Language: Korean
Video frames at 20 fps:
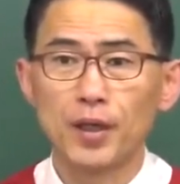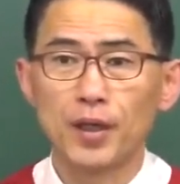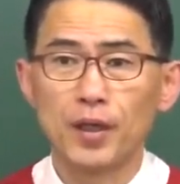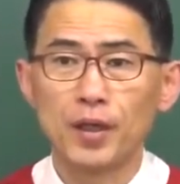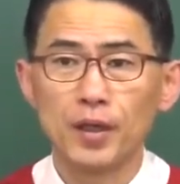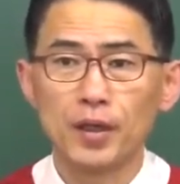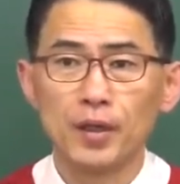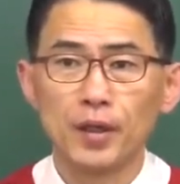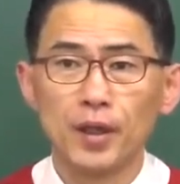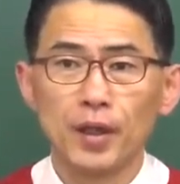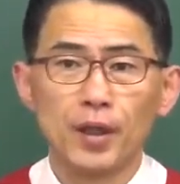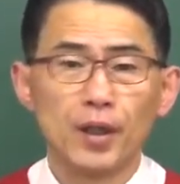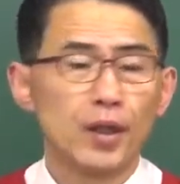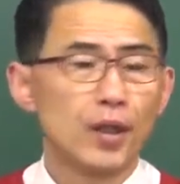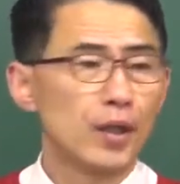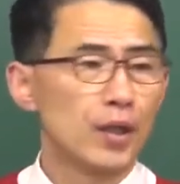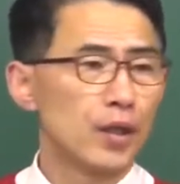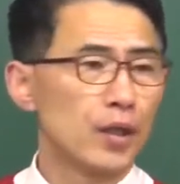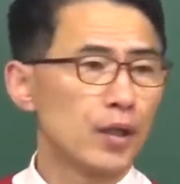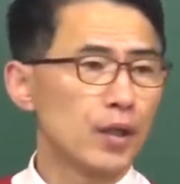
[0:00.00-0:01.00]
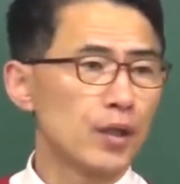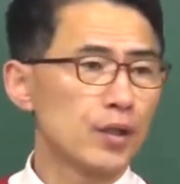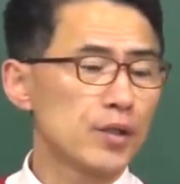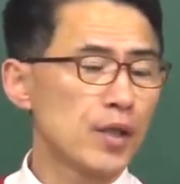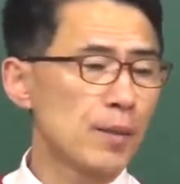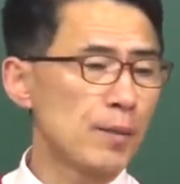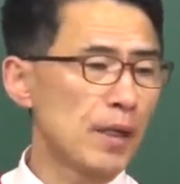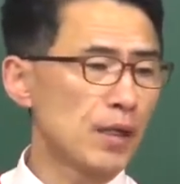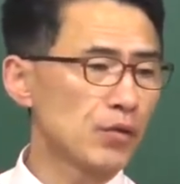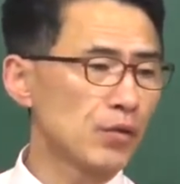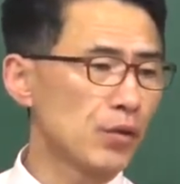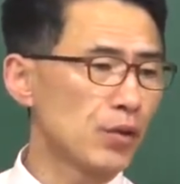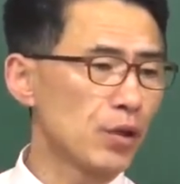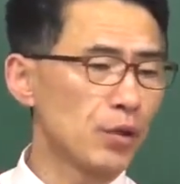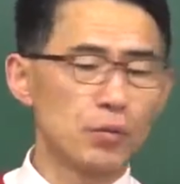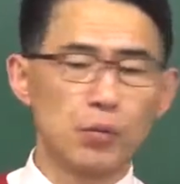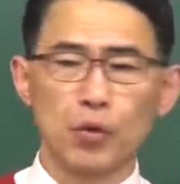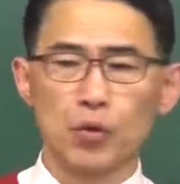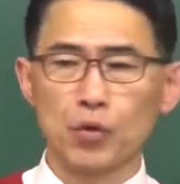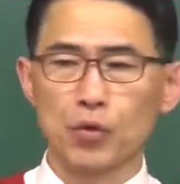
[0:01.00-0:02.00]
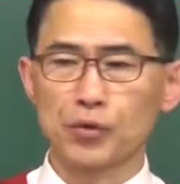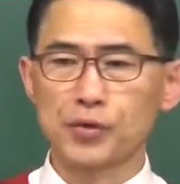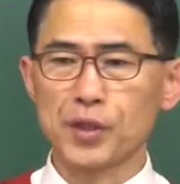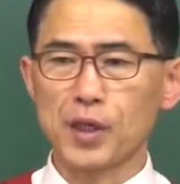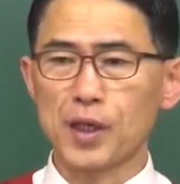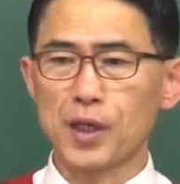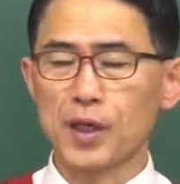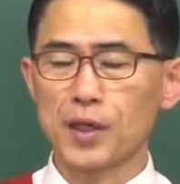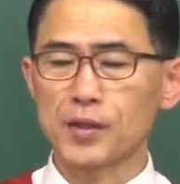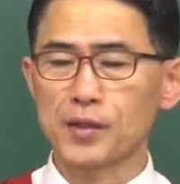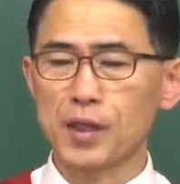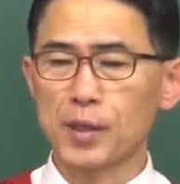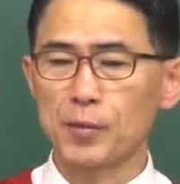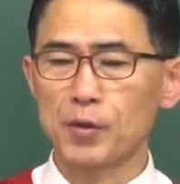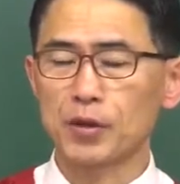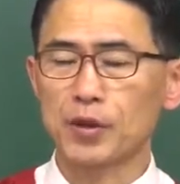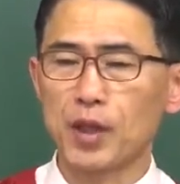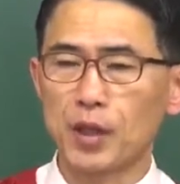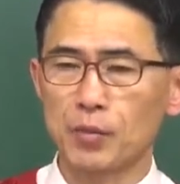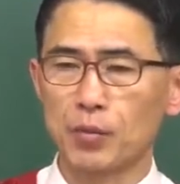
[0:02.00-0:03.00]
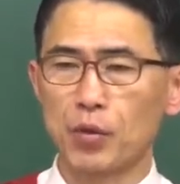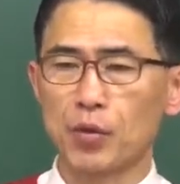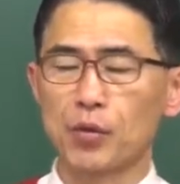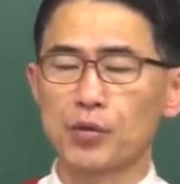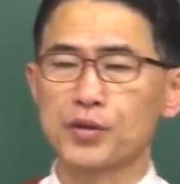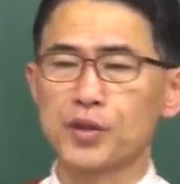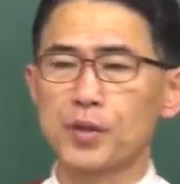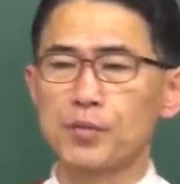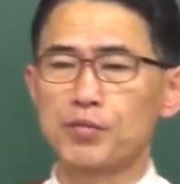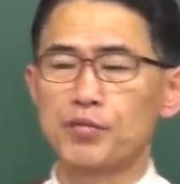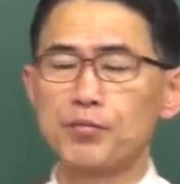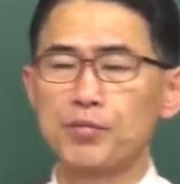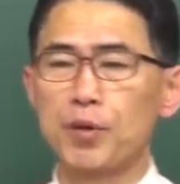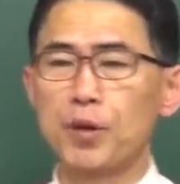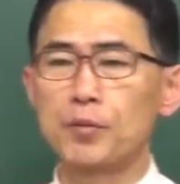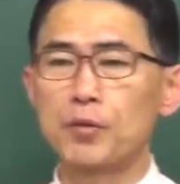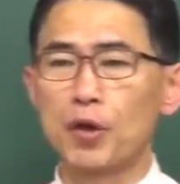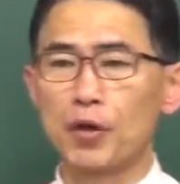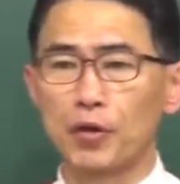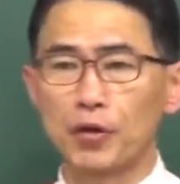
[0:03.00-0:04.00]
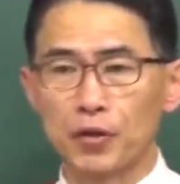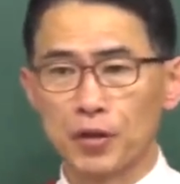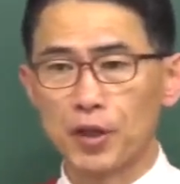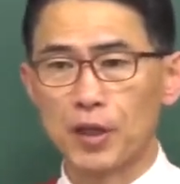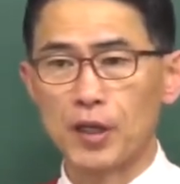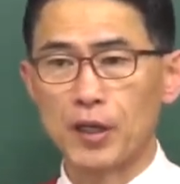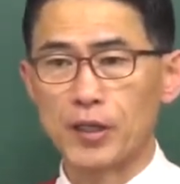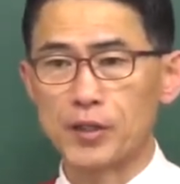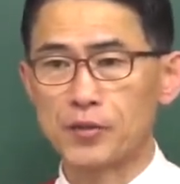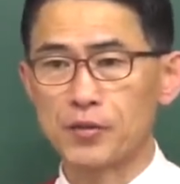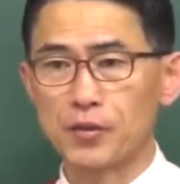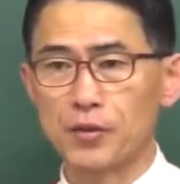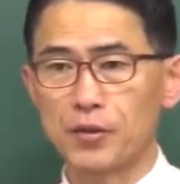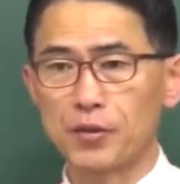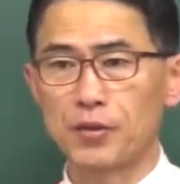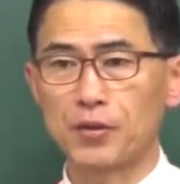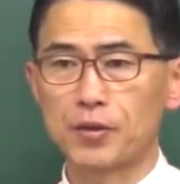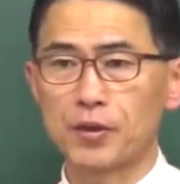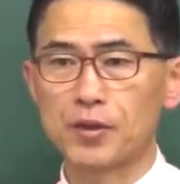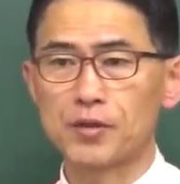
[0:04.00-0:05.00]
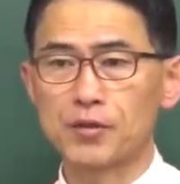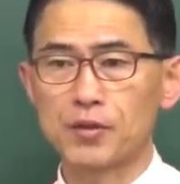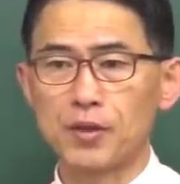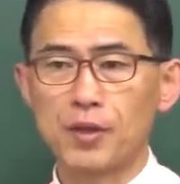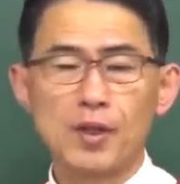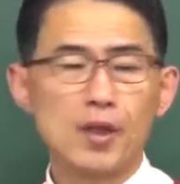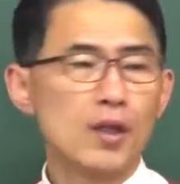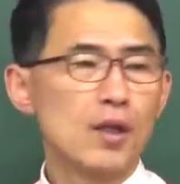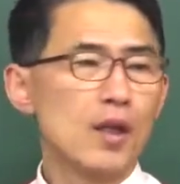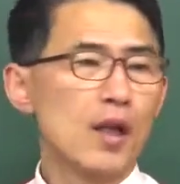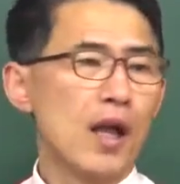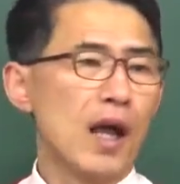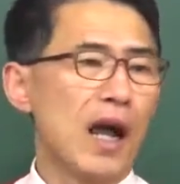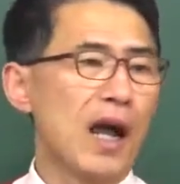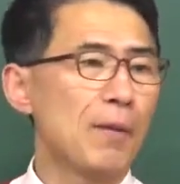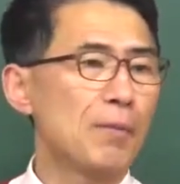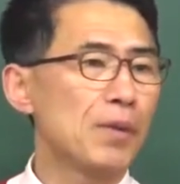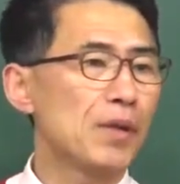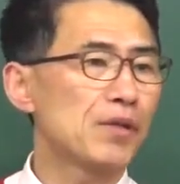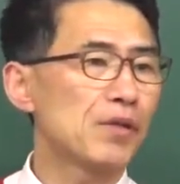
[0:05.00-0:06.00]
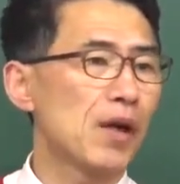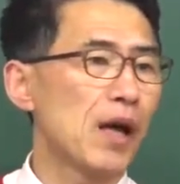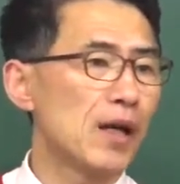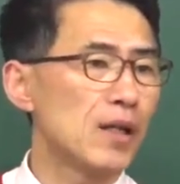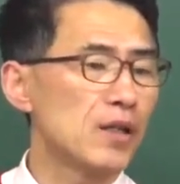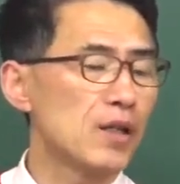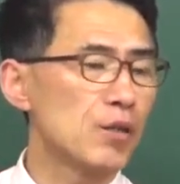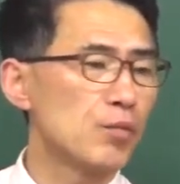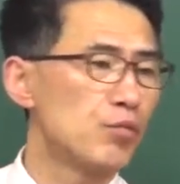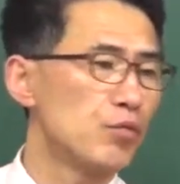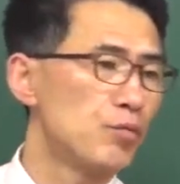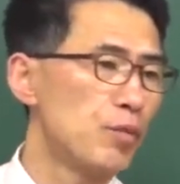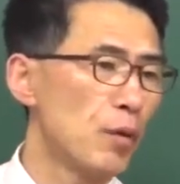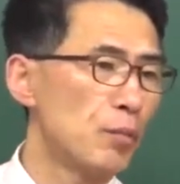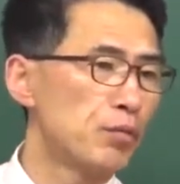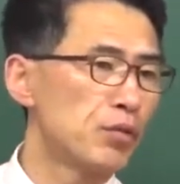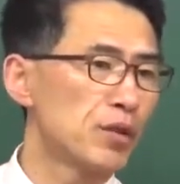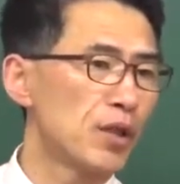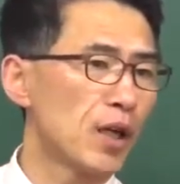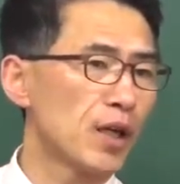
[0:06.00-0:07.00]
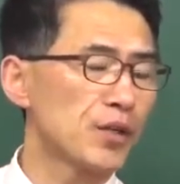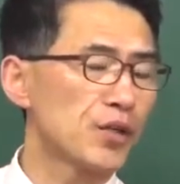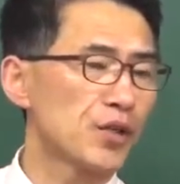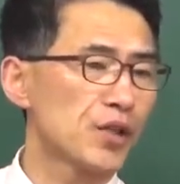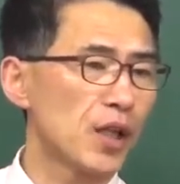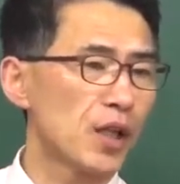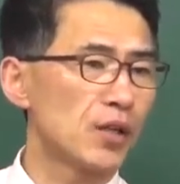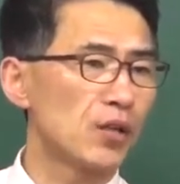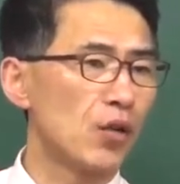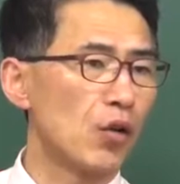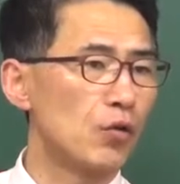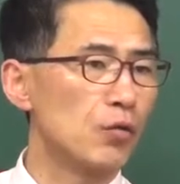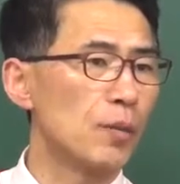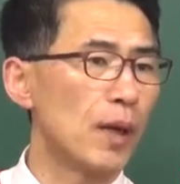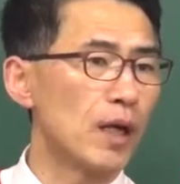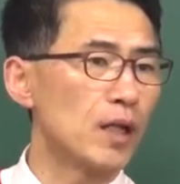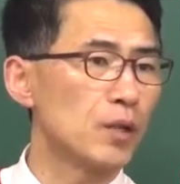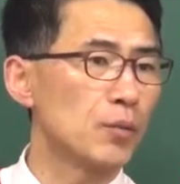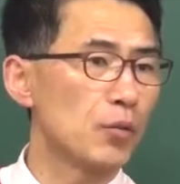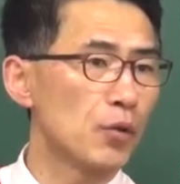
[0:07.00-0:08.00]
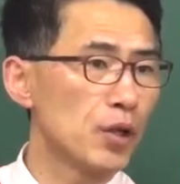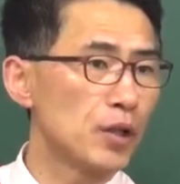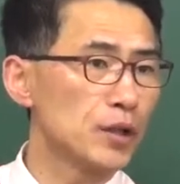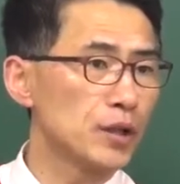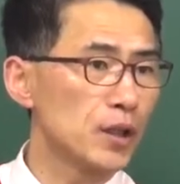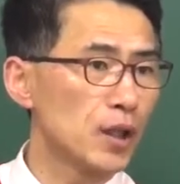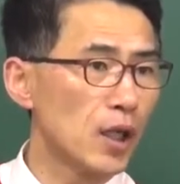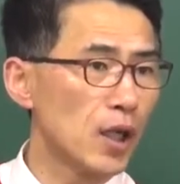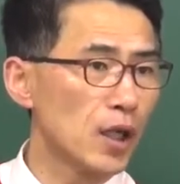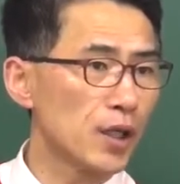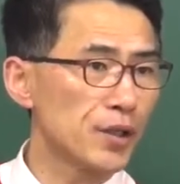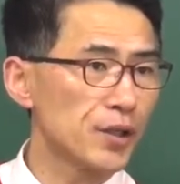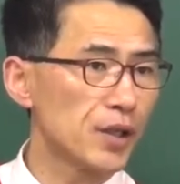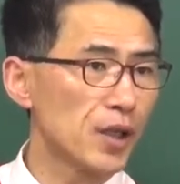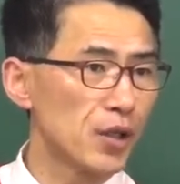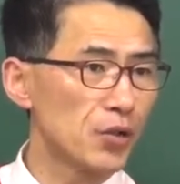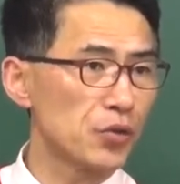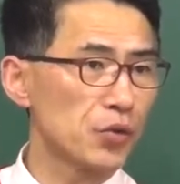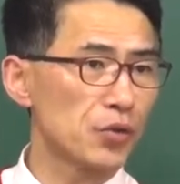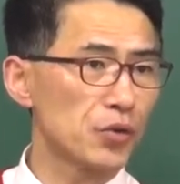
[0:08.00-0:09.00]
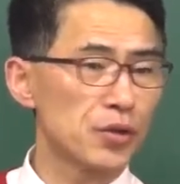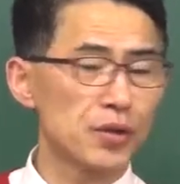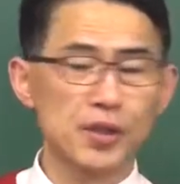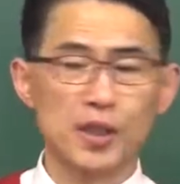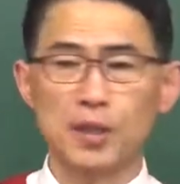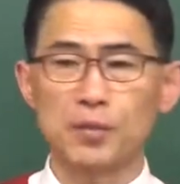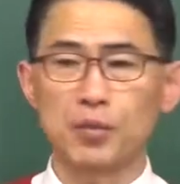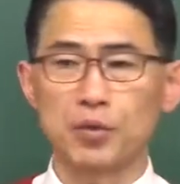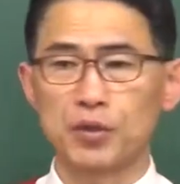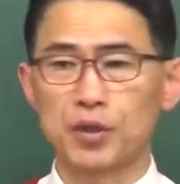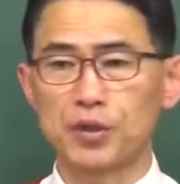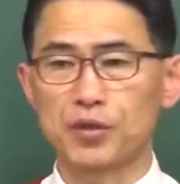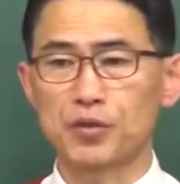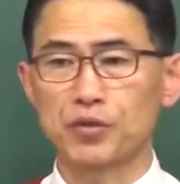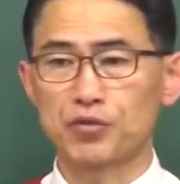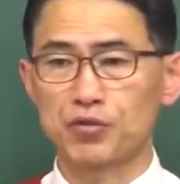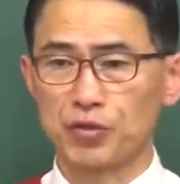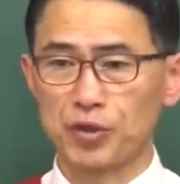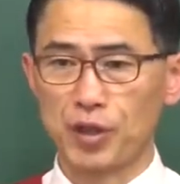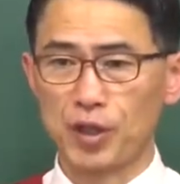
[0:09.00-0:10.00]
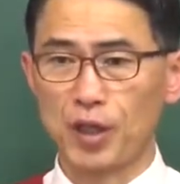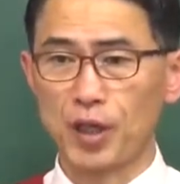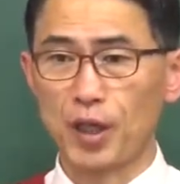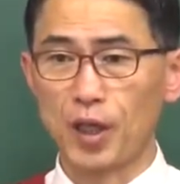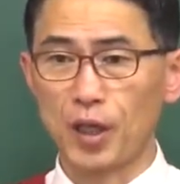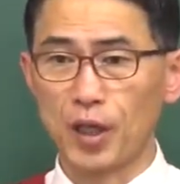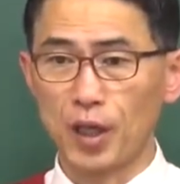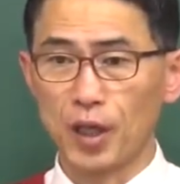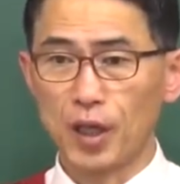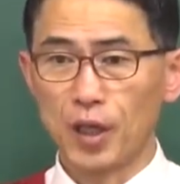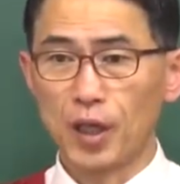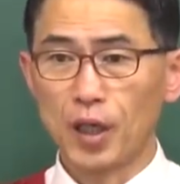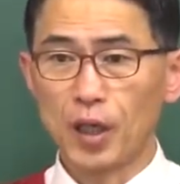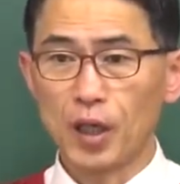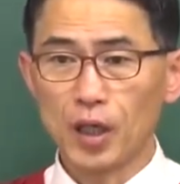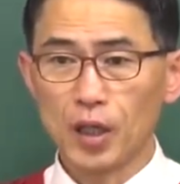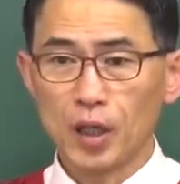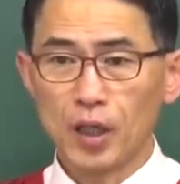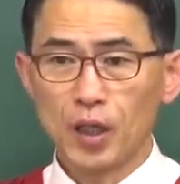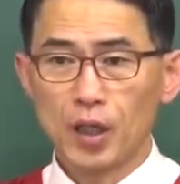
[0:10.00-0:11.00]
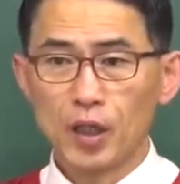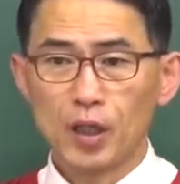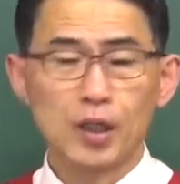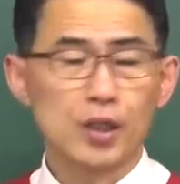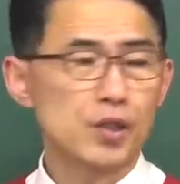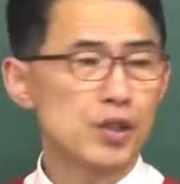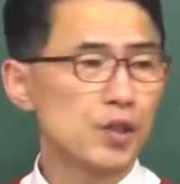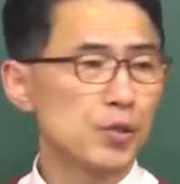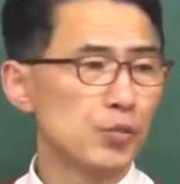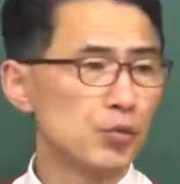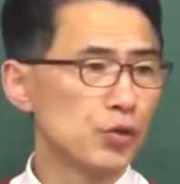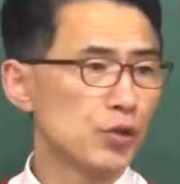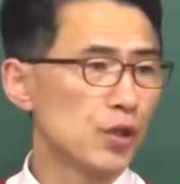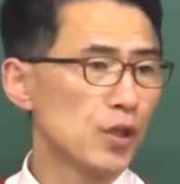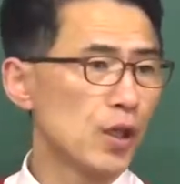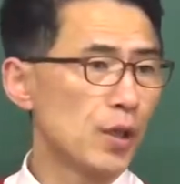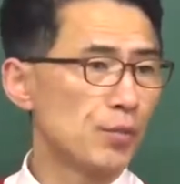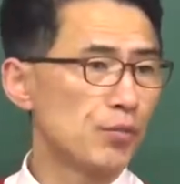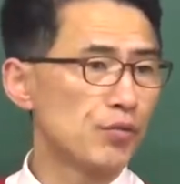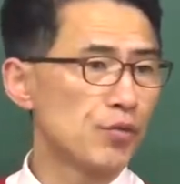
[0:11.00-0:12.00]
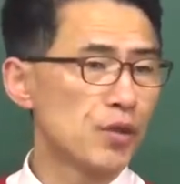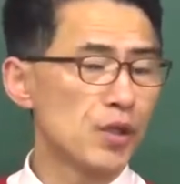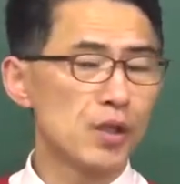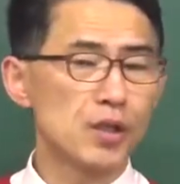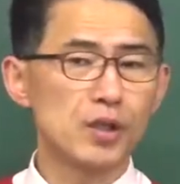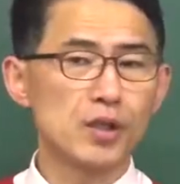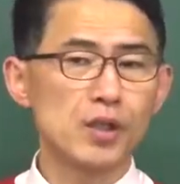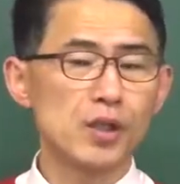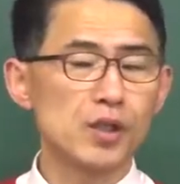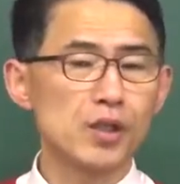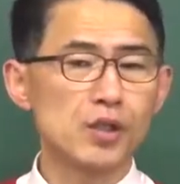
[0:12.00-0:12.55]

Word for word: 어? 어, 3학년들 모의고사에 3월달 모의고사에 문법이 어렵게 나왔어요. 그래서 앞에서 아이들이 문법 풀다가 시간을 너무 많이 보내니까 시간 조절을 잘 못해서 뒤에 어? 어, 지문들이나 문제를